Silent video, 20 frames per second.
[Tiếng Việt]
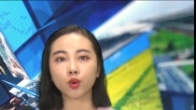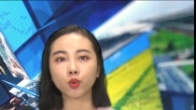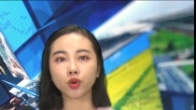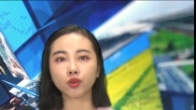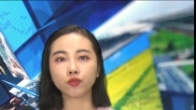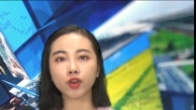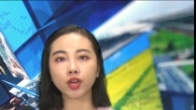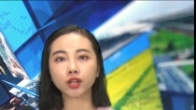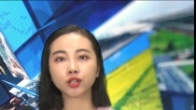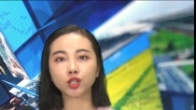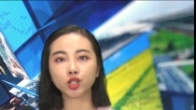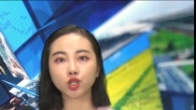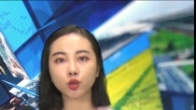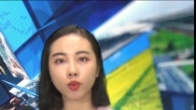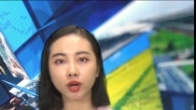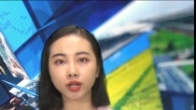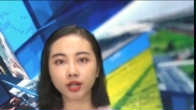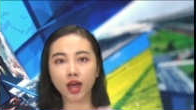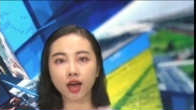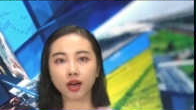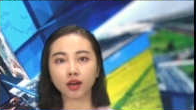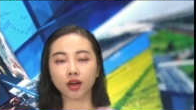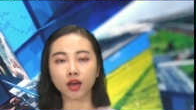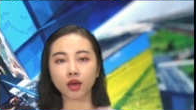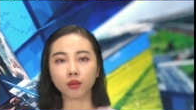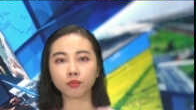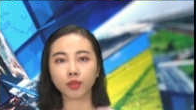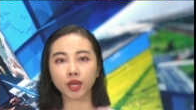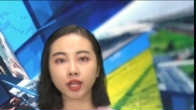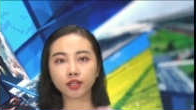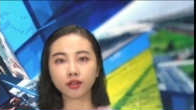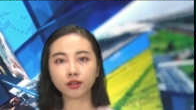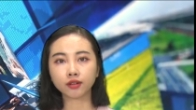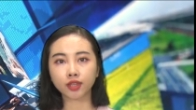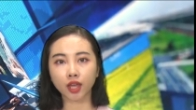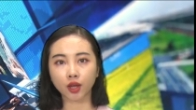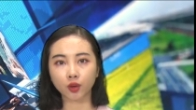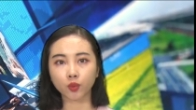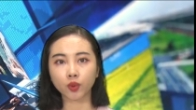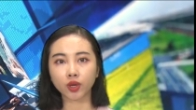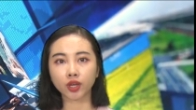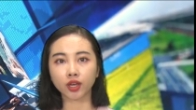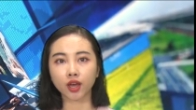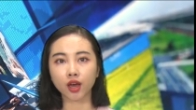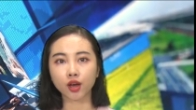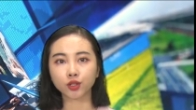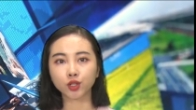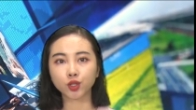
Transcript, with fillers: Ủy viên Trung ương Đảng, Bí thư Thành ủy,